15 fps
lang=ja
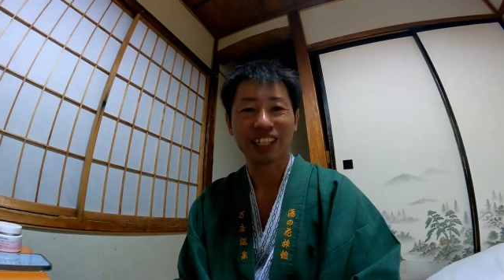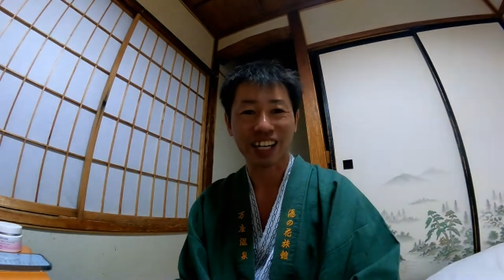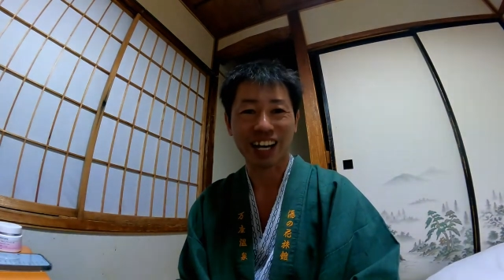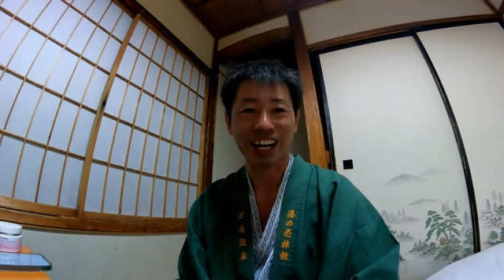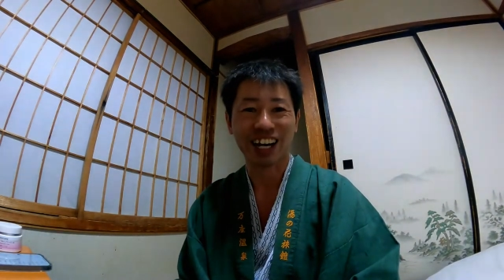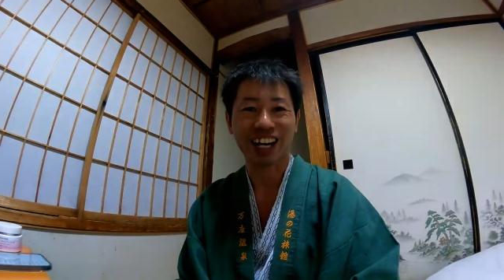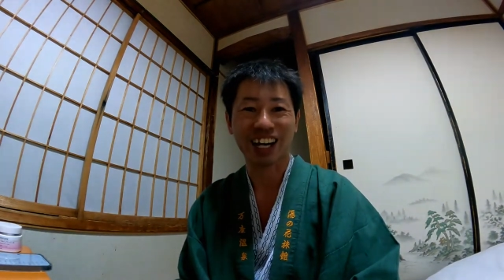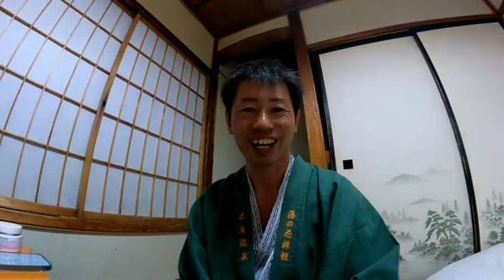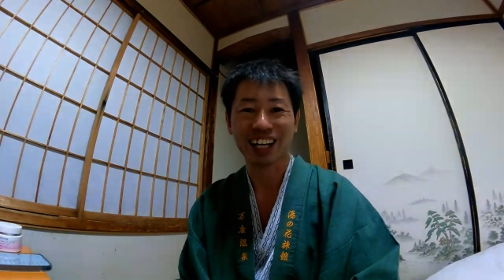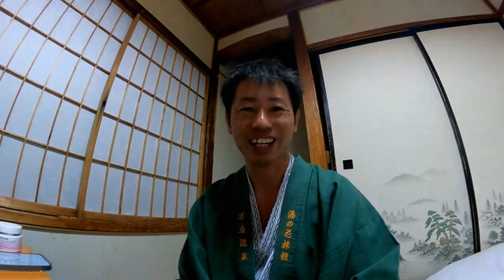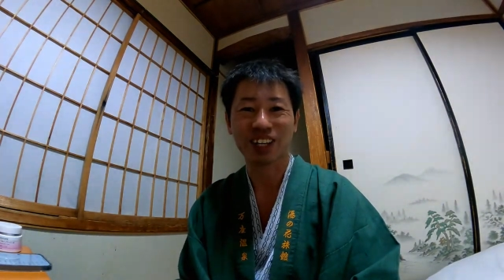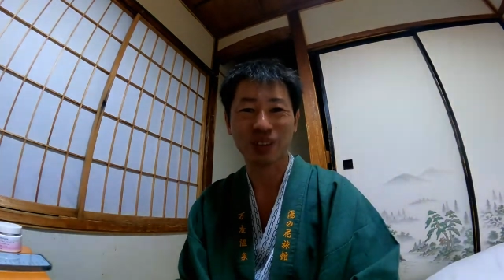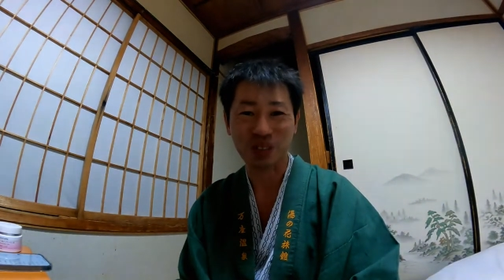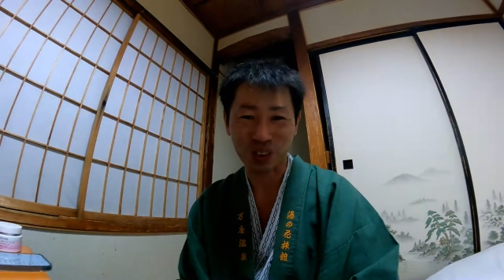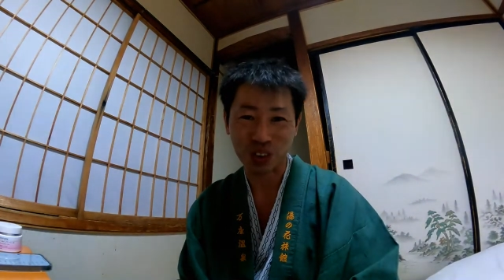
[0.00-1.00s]
い
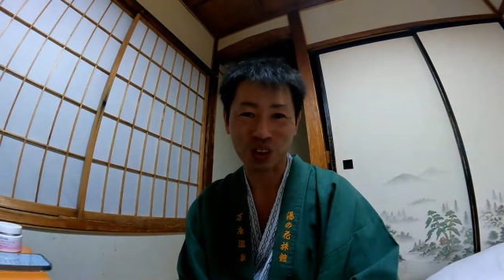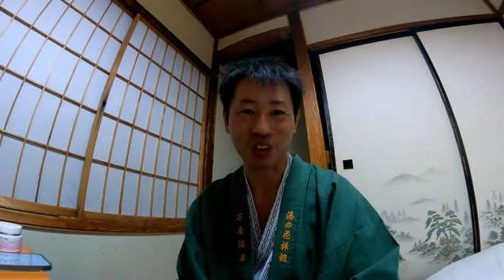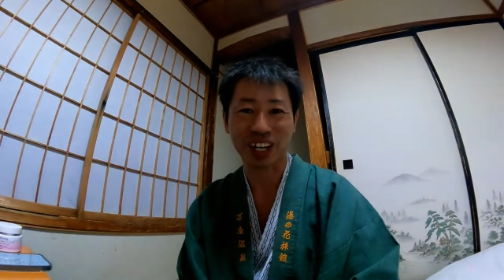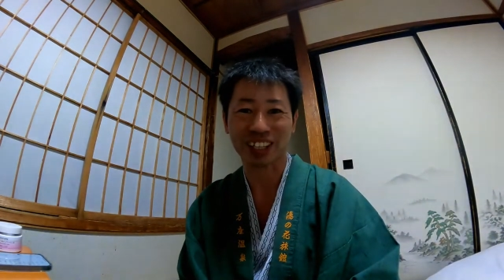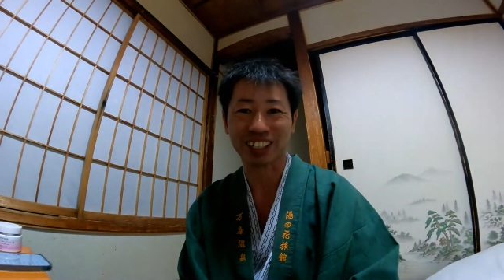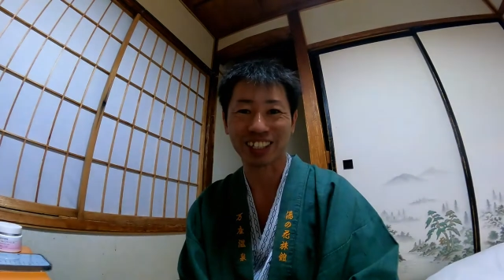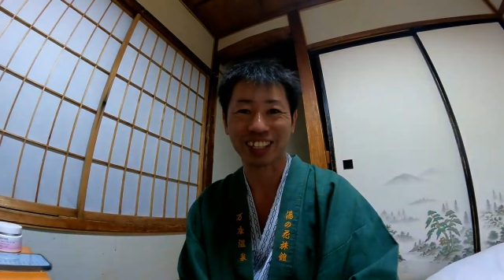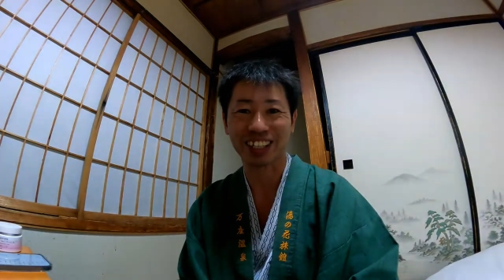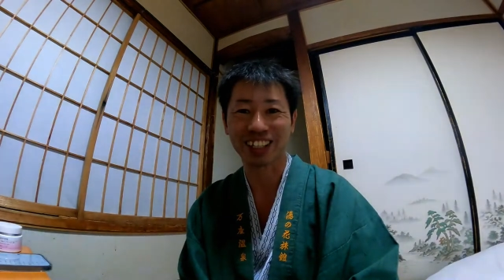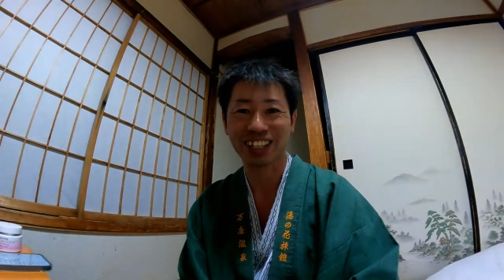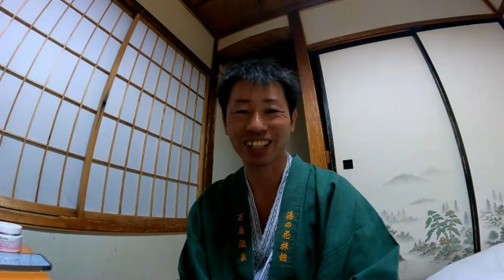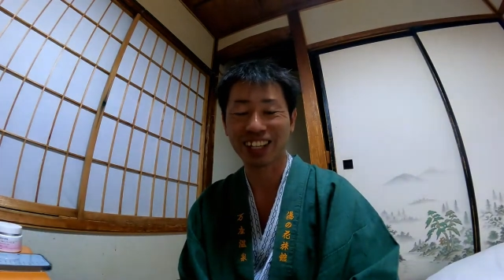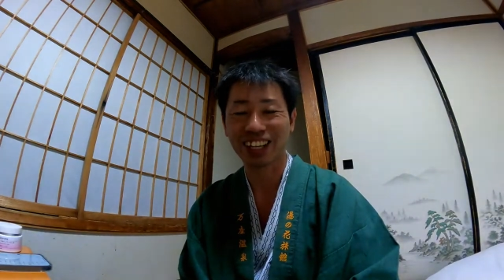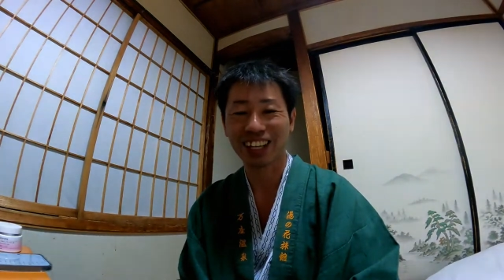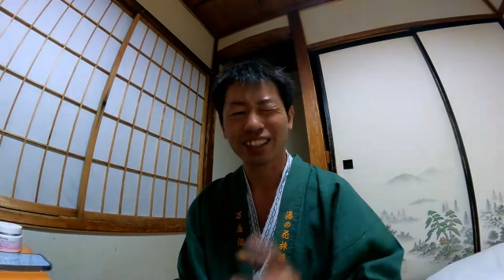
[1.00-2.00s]
やー、気持ちよかったで
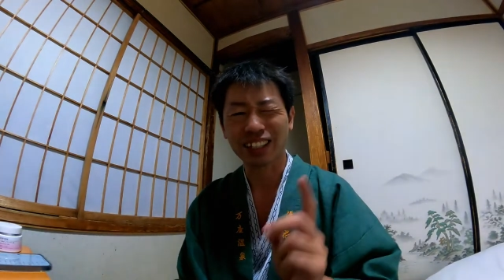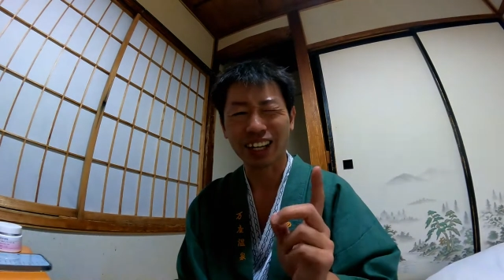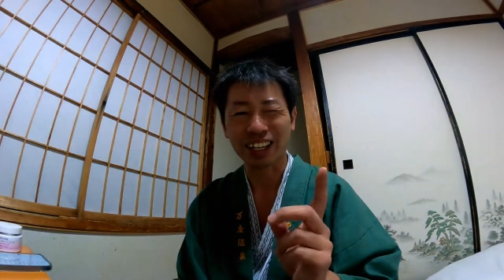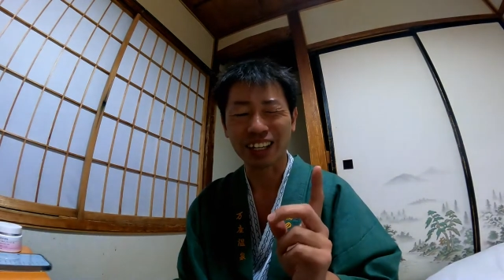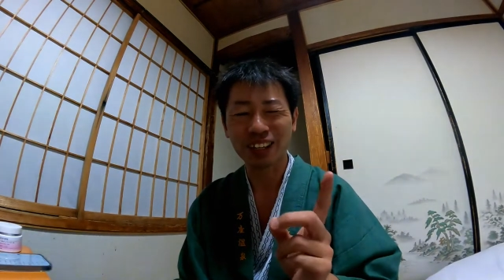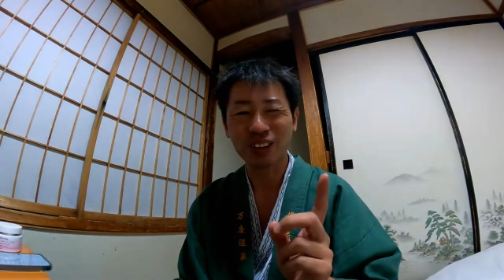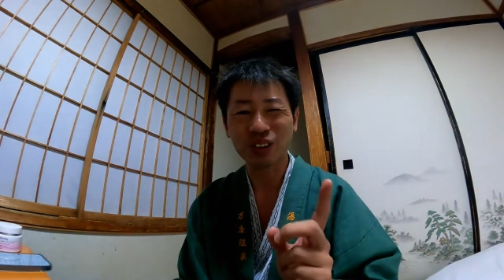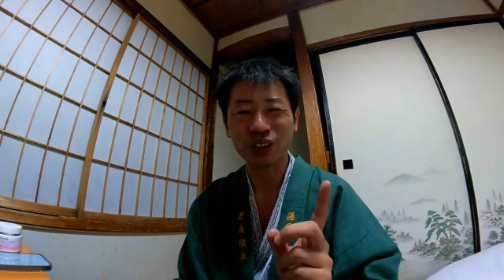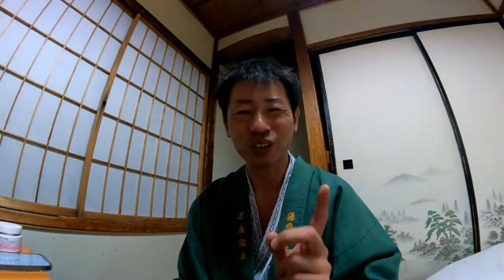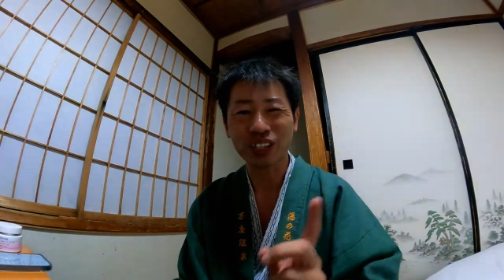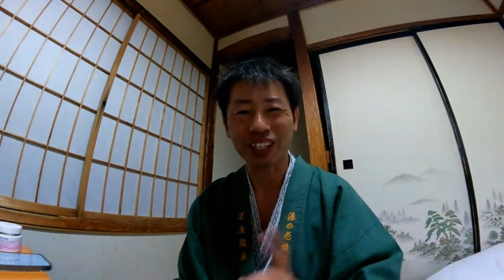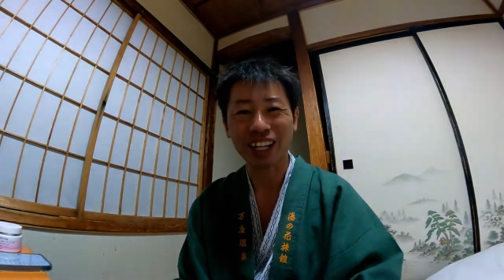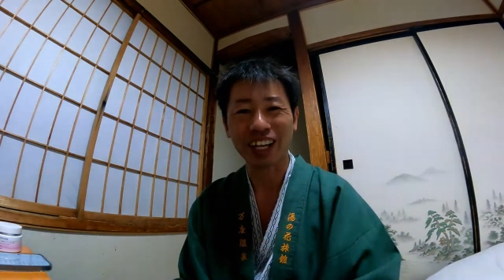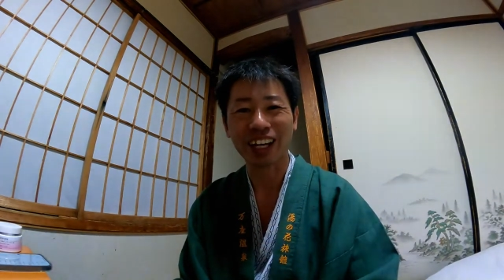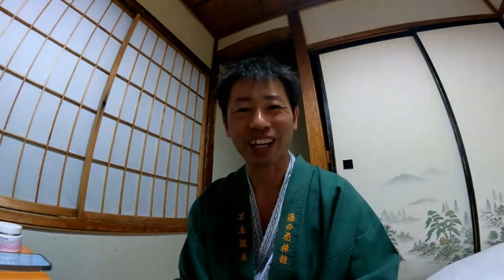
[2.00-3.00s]
す。最高
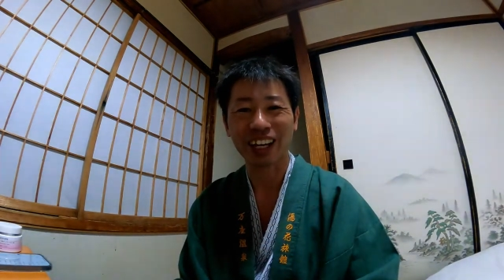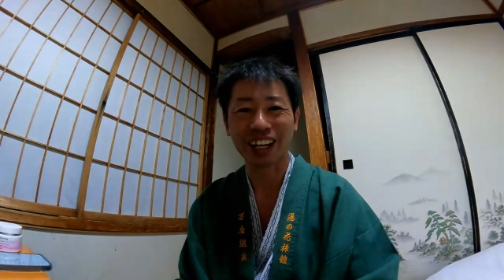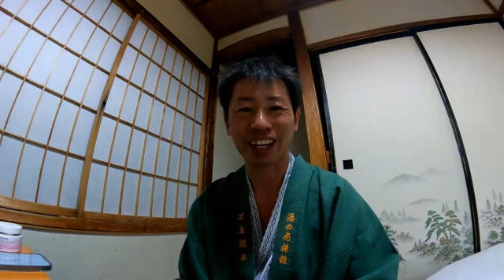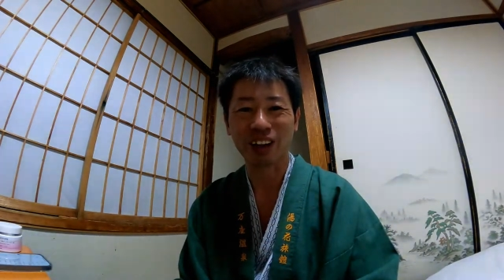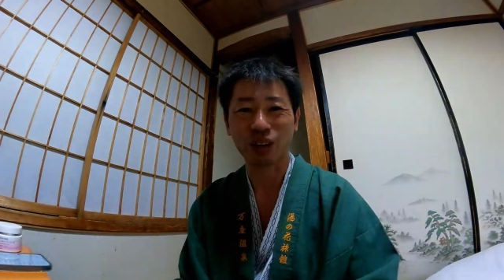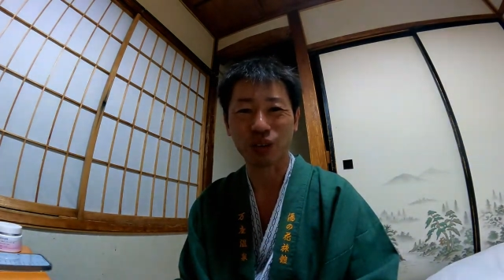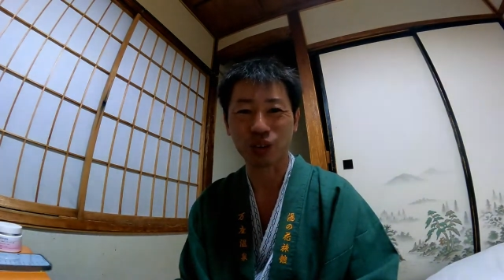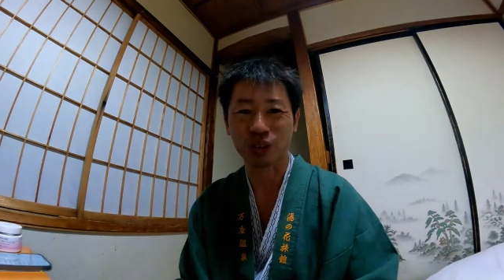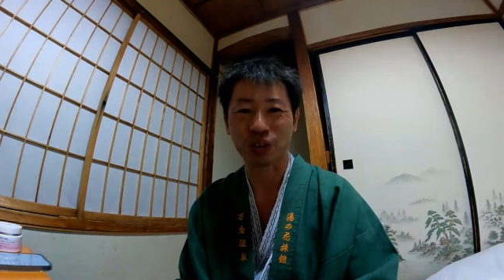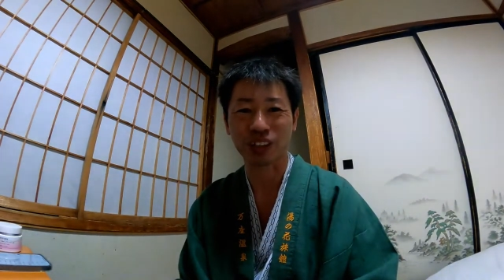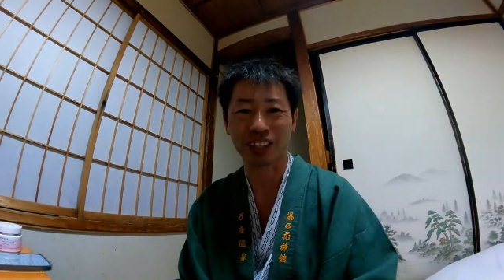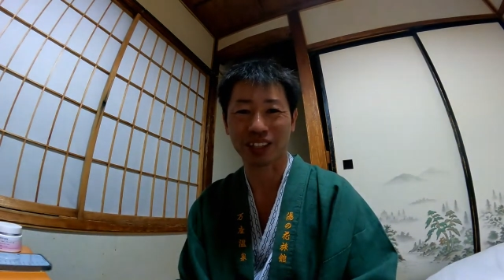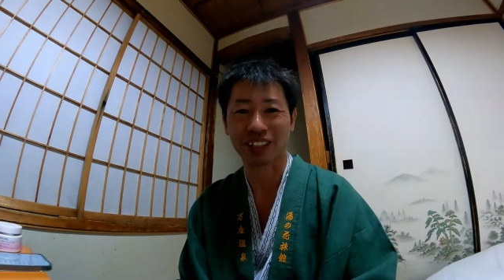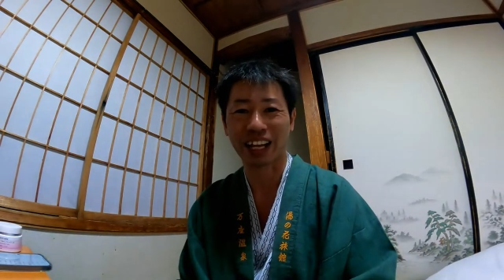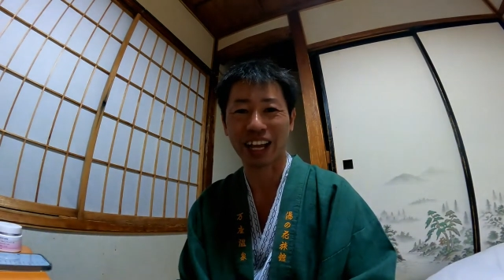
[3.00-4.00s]
なね、えー、お風呂
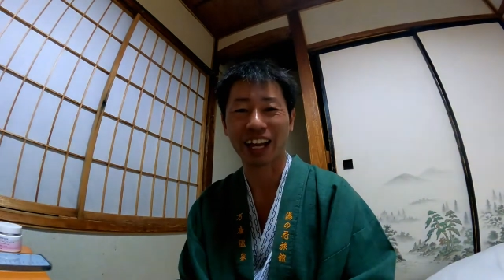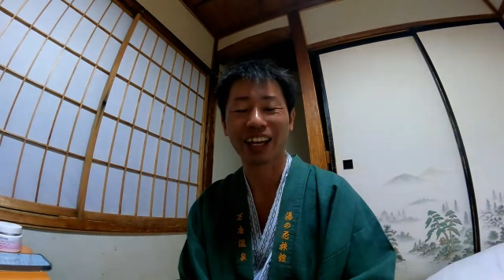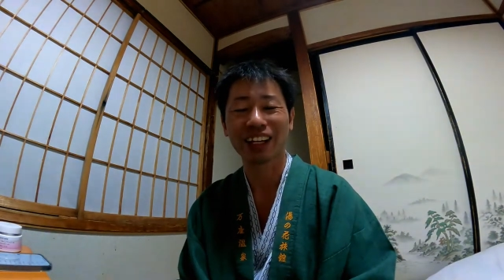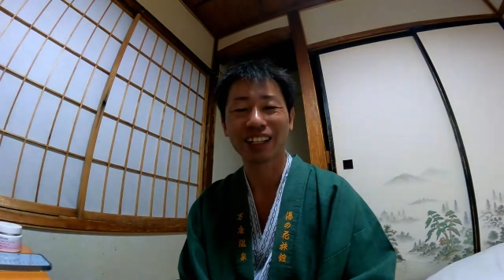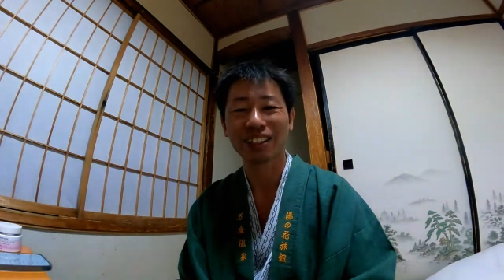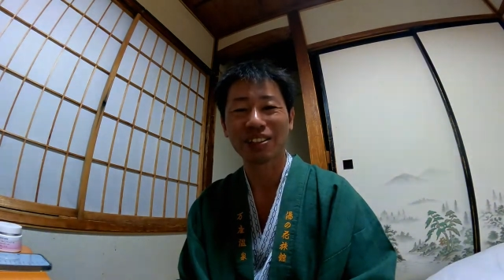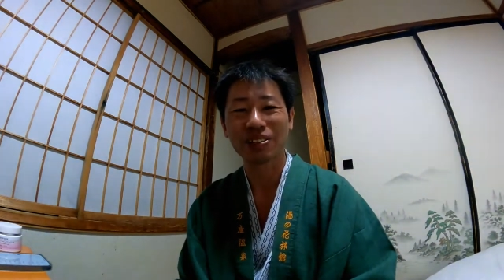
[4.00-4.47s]
ですね。